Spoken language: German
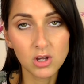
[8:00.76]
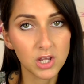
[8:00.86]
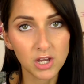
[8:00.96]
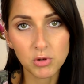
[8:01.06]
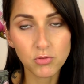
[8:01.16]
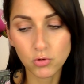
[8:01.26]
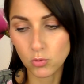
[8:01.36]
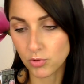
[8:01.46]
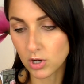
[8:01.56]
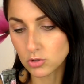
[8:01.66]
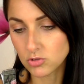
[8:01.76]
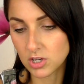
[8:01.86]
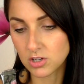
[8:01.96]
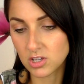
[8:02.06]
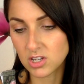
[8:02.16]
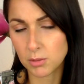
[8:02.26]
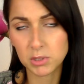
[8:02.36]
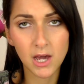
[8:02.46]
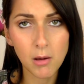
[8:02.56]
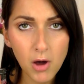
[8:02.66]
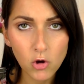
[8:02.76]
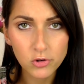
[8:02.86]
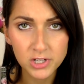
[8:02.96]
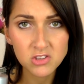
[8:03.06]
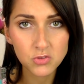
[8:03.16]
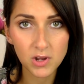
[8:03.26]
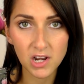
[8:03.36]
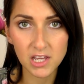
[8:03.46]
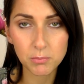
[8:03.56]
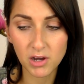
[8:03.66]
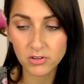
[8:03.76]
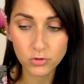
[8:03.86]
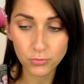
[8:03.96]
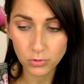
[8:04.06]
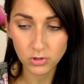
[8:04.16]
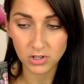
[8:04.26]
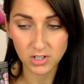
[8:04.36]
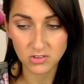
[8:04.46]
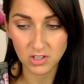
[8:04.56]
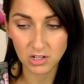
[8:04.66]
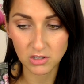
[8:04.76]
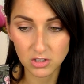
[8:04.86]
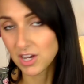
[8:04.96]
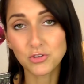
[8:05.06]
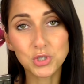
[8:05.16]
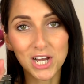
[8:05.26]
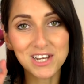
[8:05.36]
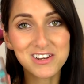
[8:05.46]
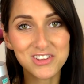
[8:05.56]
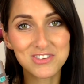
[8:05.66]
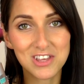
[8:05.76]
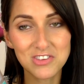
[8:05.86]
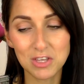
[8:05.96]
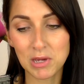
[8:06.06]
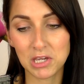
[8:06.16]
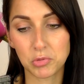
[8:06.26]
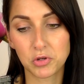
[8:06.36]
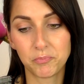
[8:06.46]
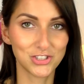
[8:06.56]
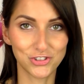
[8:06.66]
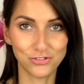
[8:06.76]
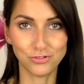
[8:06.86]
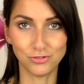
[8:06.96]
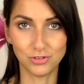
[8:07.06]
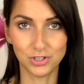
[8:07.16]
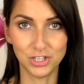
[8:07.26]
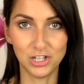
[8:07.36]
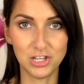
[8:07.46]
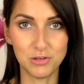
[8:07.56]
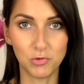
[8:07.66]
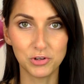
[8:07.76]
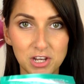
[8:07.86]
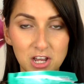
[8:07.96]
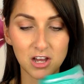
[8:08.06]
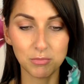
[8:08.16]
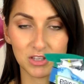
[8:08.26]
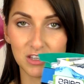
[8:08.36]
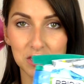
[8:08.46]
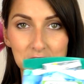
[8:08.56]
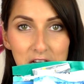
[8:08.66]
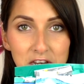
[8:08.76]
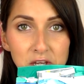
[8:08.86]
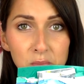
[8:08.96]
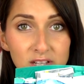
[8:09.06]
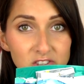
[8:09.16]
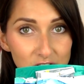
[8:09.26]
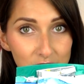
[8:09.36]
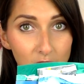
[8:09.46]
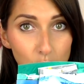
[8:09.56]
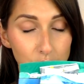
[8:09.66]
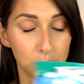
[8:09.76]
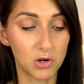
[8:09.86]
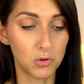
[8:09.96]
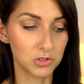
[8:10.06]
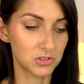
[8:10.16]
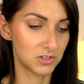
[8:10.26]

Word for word: Naja, aber die wird irgendwann auch zu Ende gehen. Aber ich habe auch noch nichts Vergleichbares gefunden tatsächlich. Also schade, dass es das nicht mehr gibt. So, ihr Lieben. Und dann habe ich hier einige Masken aufgebraucht.